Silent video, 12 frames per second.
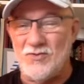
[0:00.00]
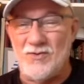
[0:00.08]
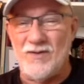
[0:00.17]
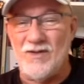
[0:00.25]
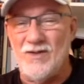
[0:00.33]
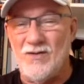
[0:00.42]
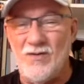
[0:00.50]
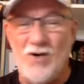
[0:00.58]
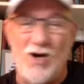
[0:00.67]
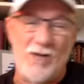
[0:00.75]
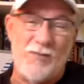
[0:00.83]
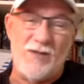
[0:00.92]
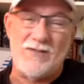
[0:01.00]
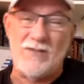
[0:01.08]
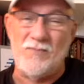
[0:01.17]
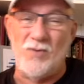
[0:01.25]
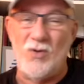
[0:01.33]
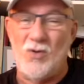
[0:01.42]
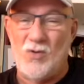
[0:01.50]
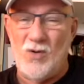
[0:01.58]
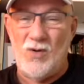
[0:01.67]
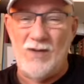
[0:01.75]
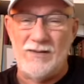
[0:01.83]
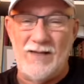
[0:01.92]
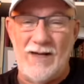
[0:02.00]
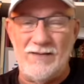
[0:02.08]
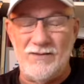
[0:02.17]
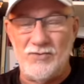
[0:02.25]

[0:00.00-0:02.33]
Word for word: Graham Hancock, por exemplo, colocou a data